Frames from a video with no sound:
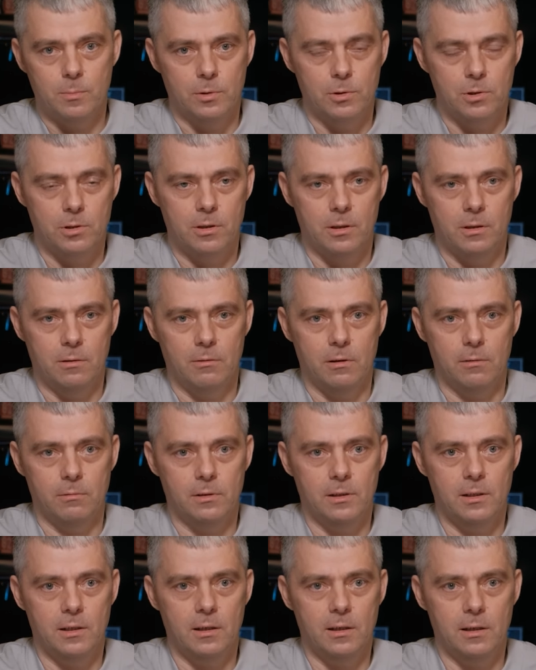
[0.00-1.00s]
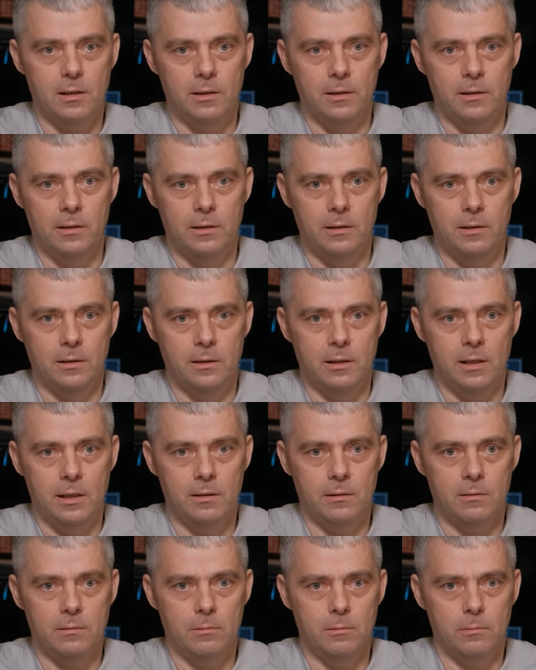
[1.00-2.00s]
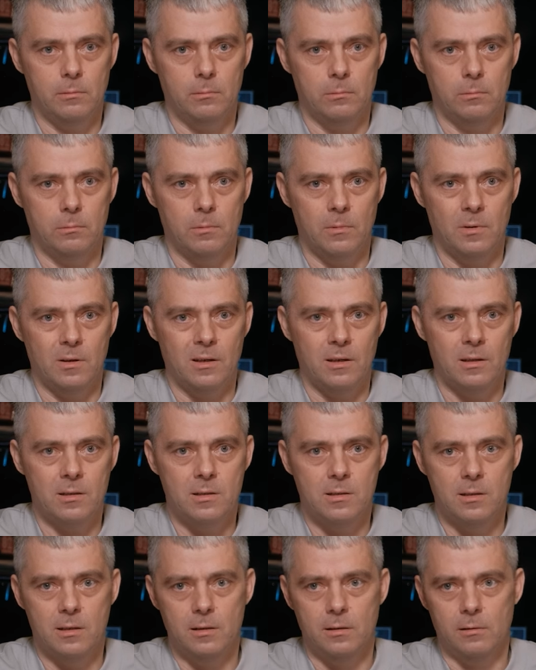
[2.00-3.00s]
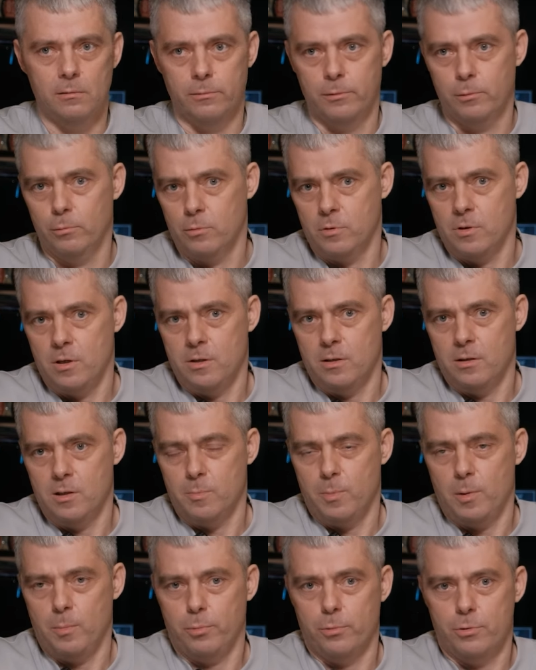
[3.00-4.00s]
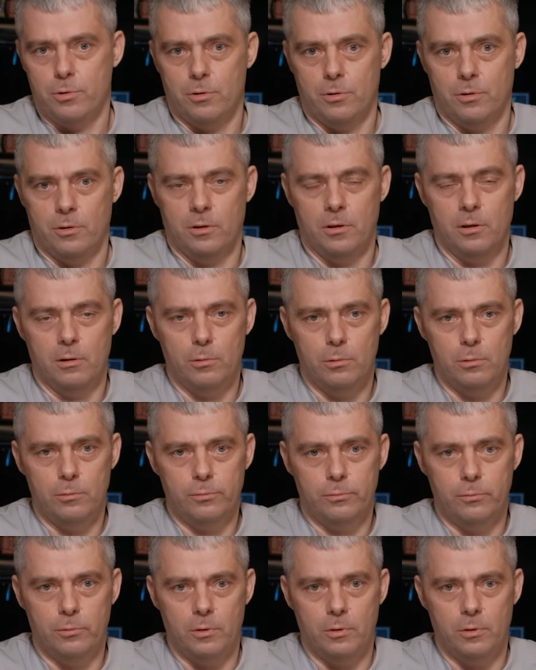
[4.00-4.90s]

Мы 4-2 выиграли. И Ян разделил вину за один из пропущенных голов.